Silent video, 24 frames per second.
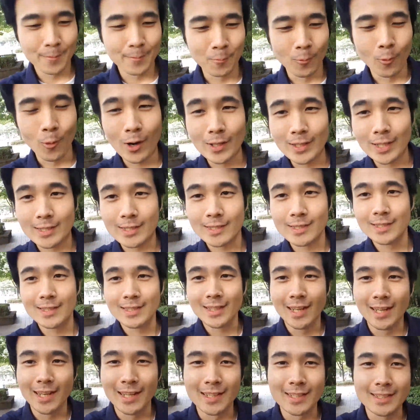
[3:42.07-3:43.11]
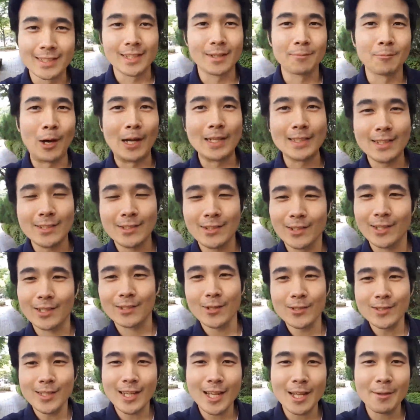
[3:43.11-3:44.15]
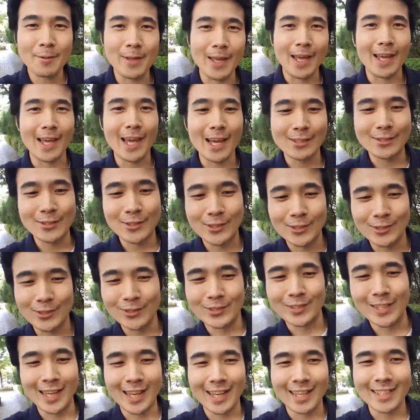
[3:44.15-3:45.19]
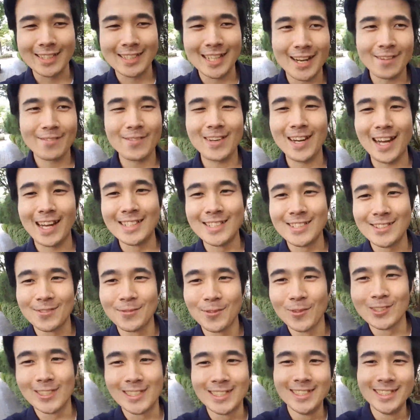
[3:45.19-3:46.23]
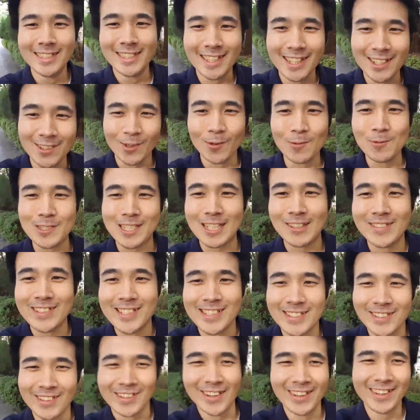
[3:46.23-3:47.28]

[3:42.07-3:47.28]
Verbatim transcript: 뭐가 됐든지 간에 진짜 뭐 앉아서 이렇게 선생님이 얘기해 주시고 이렇게 사람들이 앉아서 뭘 듣는 게 너무 재밌어